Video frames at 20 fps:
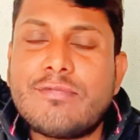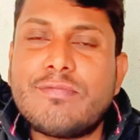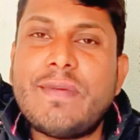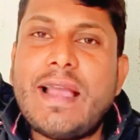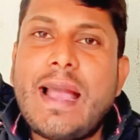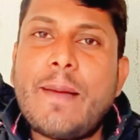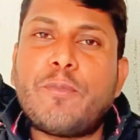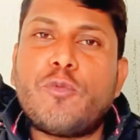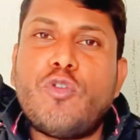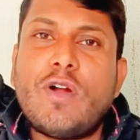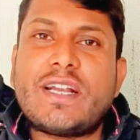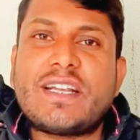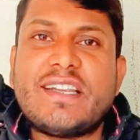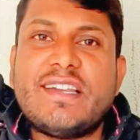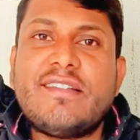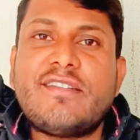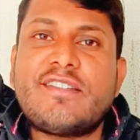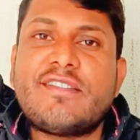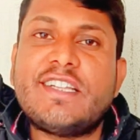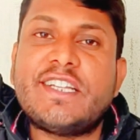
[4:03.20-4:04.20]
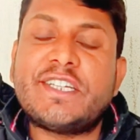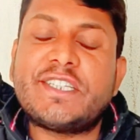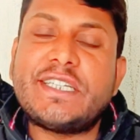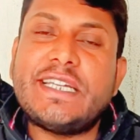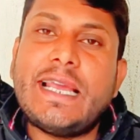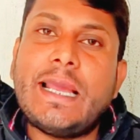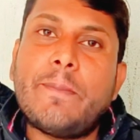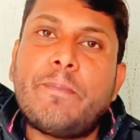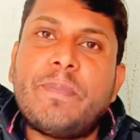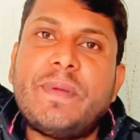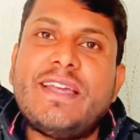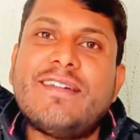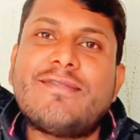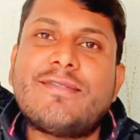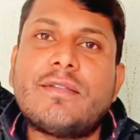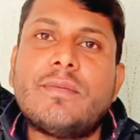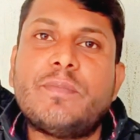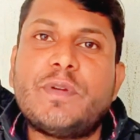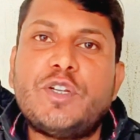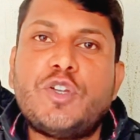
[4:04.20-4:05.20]
इसमें आपको एटलीस्ट सिक्सटी ए
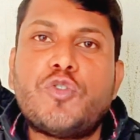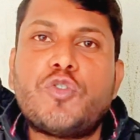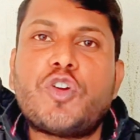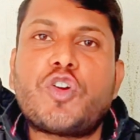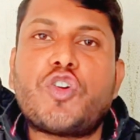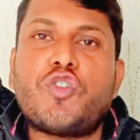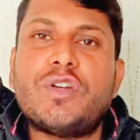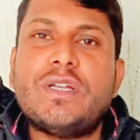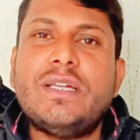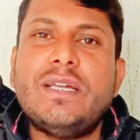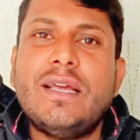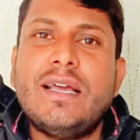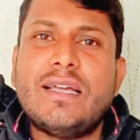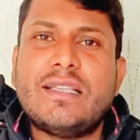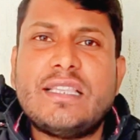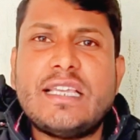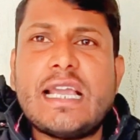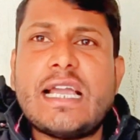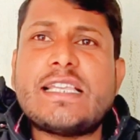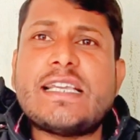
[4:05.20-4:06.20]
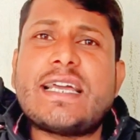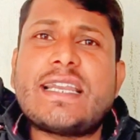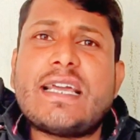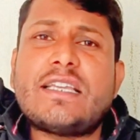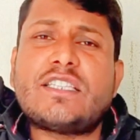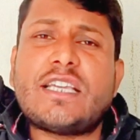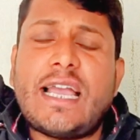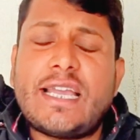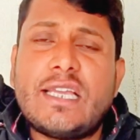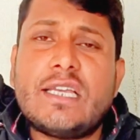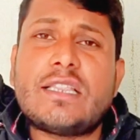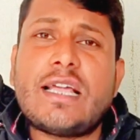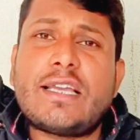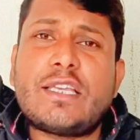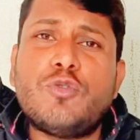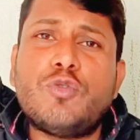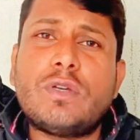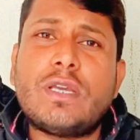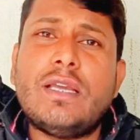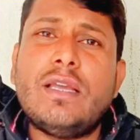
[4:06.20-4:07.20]
वीडियो रिकॉर्डिंग दिया जाना चाहिए था
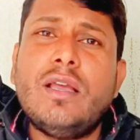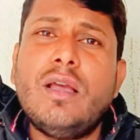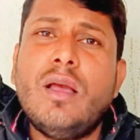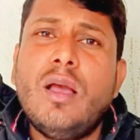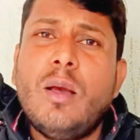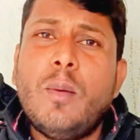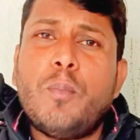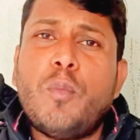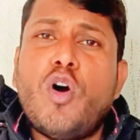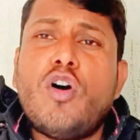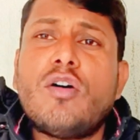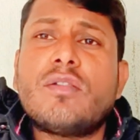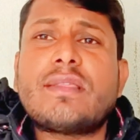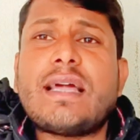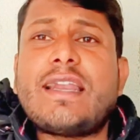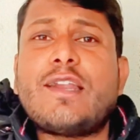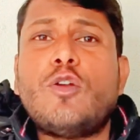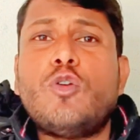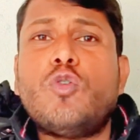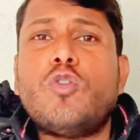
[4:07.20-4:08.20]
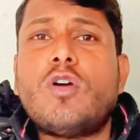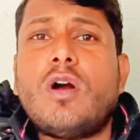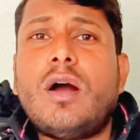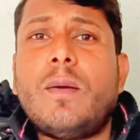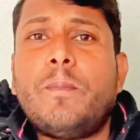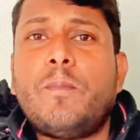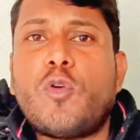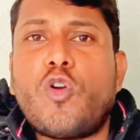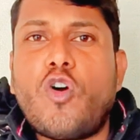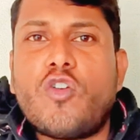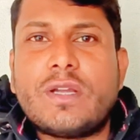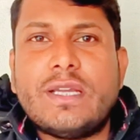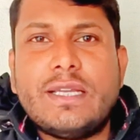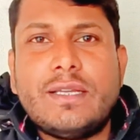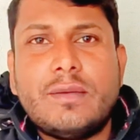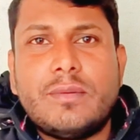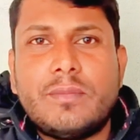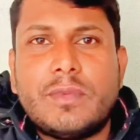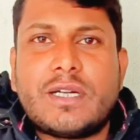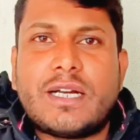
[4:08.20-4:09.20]
क्योंकि बहुत सारे लोग अब
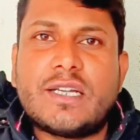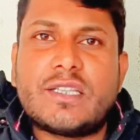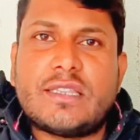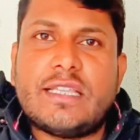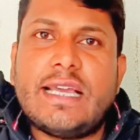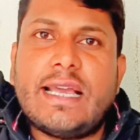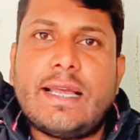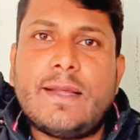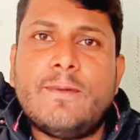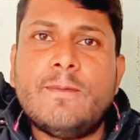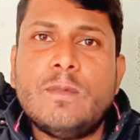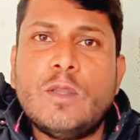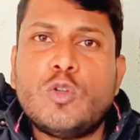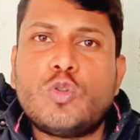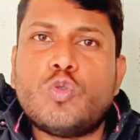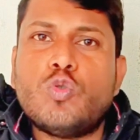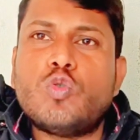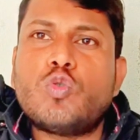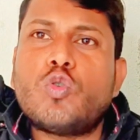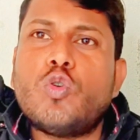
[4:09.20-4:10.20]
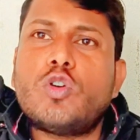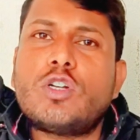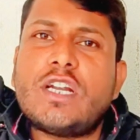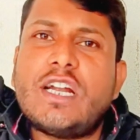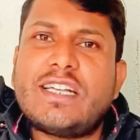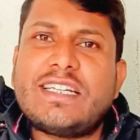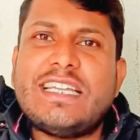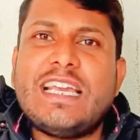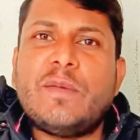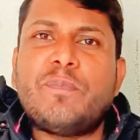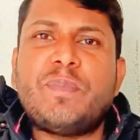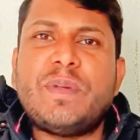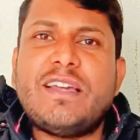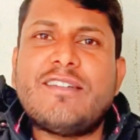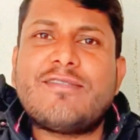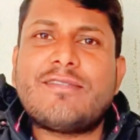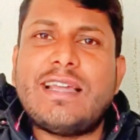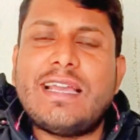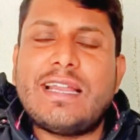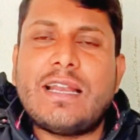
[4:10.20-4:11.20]
ब्लॉगिंग करते हैं तो उनको थर्टी ए पी